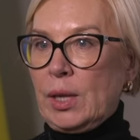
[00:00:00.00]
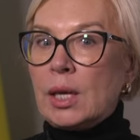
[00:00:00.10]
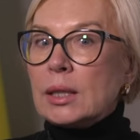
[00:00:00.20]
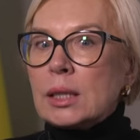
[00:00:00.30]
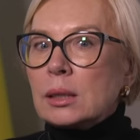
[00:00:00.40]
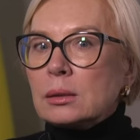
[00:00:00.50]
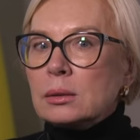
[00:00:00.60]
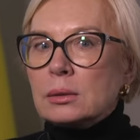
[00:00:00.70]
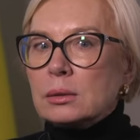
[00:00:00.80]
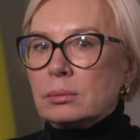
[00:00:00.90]
И это
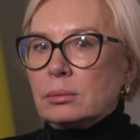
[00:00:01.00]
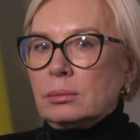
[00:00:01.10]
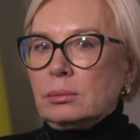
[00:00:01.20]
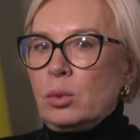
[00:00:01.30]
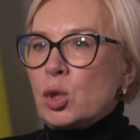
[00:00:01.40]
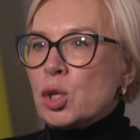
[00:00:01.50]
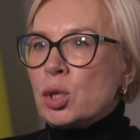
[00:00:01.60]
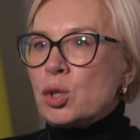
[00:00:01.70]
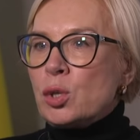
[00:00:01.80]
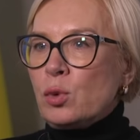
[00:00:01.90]
э,
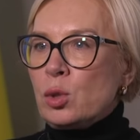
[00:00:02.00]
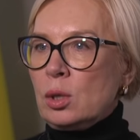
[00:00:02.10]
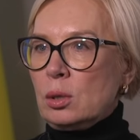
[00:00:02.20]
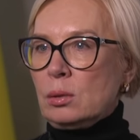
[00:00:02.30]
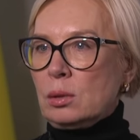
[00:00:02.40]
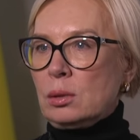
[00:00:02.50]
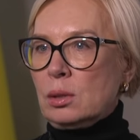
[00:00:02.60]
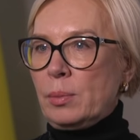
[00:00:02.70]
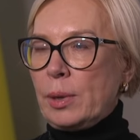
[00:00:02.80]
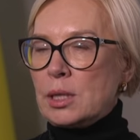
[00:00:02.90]
больше ничего не,
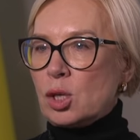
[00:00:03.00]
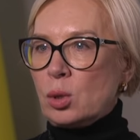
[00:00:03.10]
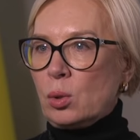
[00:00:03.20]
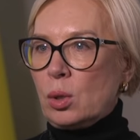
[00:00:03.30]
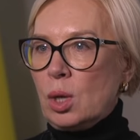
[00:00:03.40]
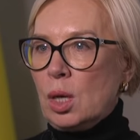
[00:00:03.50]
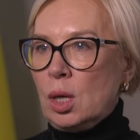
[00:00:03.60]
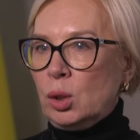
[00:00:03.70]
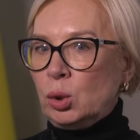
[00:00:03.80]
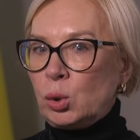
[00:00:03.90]
э, не произошло.
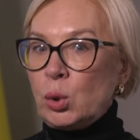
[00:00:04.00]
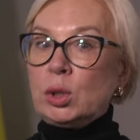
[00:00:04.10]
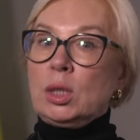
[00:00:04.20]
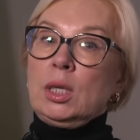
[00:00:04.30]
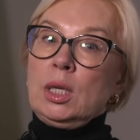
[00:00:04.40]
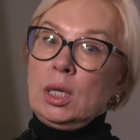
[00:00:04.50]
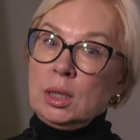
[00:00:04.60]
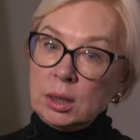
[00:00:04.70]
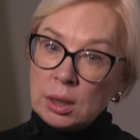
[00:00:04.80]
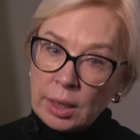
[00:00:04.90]
То есть
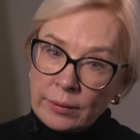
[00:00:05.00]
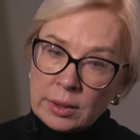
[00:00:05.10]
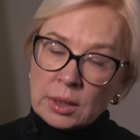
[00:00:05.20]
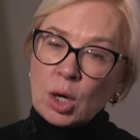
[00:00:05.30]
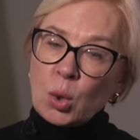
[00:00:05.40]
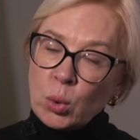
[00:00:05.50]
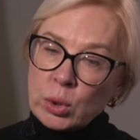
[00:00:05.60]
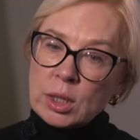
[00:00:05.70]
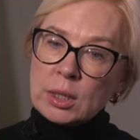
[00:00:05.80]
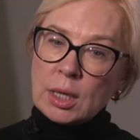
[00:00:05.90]

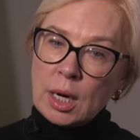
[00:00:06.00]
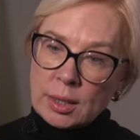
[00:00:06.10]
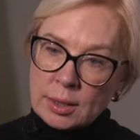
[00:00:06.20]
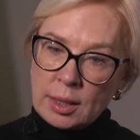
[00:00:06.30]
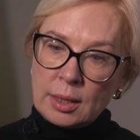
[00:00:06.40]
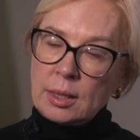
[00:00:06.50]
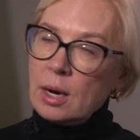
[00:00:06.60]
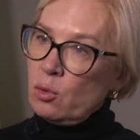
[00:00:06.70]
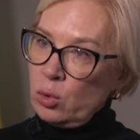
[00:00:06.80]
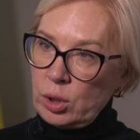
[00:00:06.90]
находят разные
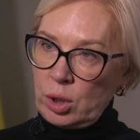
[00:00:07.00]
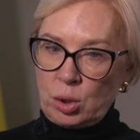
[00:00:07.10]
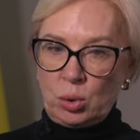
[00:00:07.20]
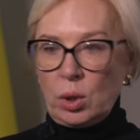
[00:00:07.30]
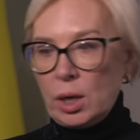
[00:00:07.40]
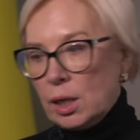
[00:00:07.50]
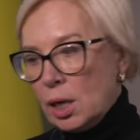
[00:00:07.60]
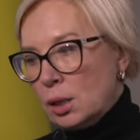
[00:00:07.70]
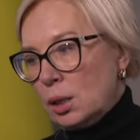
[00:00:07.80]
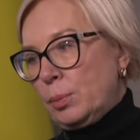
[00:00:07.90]
отговорки, что
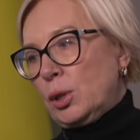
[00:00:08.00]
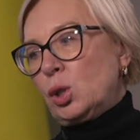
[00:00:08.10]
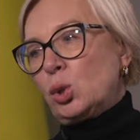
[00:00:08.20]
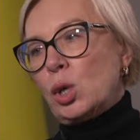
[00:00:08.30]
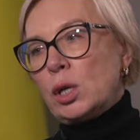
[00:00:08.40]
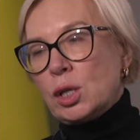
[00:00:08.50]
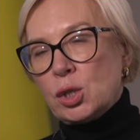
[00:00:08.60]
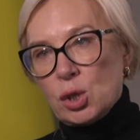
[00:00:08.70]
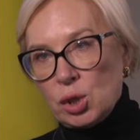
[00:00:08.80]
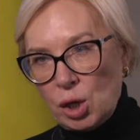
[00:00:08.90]
какие-то
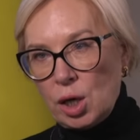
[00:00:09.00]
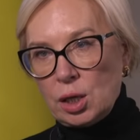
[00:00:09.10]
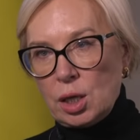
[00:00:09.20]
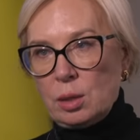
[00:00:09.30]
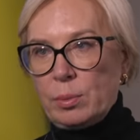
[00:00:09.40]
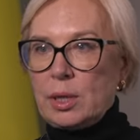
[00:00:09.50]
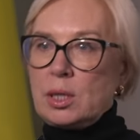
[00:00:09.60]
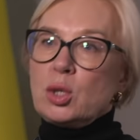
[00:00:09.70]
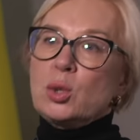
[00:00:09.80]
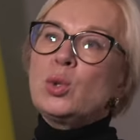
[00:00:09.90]
процессуальные очищения не
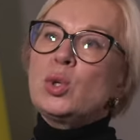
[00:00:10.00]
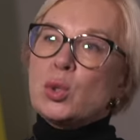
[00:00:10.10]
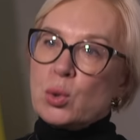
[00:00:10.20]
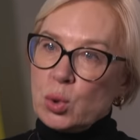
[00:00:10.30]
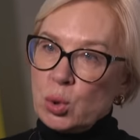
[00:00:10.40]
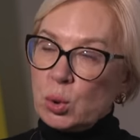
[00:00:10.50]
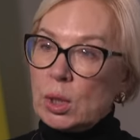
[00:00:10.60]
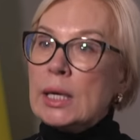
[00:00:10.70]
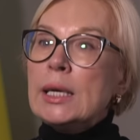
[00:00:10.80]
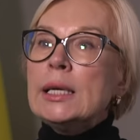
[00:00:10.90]
произошло, еще
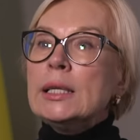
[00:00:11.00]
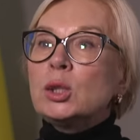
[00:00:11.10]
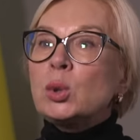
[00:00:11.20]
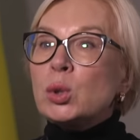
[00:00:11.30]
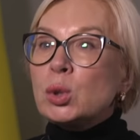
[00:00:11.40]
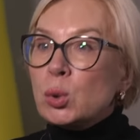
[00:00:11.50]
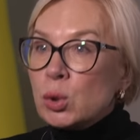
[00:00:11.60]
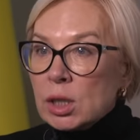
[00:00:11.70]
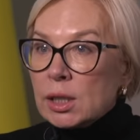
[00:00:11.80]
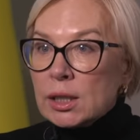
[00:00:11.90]
что-то. То есть
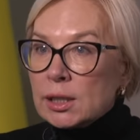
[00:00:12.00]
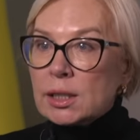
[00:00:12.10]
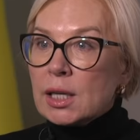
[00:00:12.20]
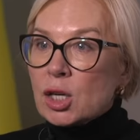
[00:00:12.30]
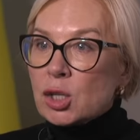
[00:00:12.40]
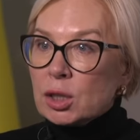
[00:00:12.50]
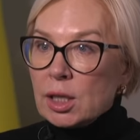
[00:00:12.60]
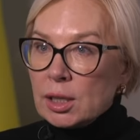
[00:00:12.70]
у них этих граждан